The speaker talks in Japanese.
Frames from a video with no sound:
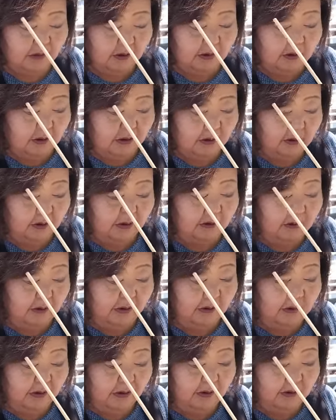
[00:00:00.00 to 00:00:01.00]
うん。
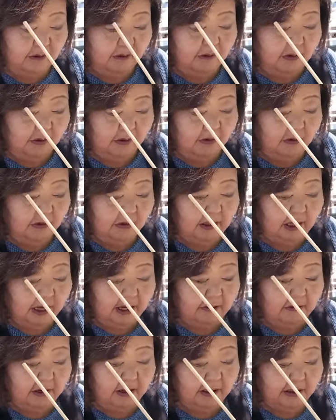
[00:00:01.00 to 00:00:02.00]

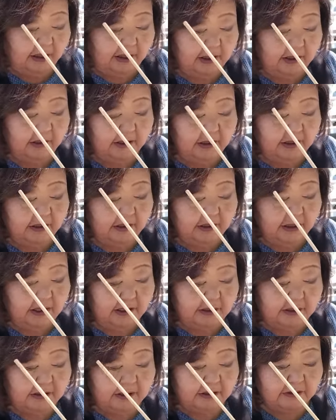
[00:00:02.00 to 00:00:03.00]
コインウォーターは元気に
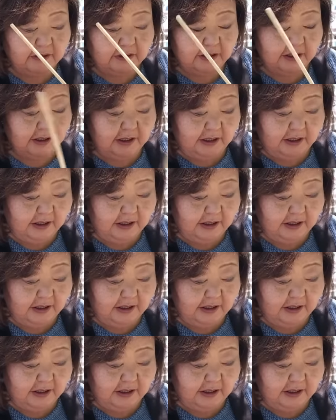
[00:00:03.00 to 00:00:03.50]
なっちゃうから。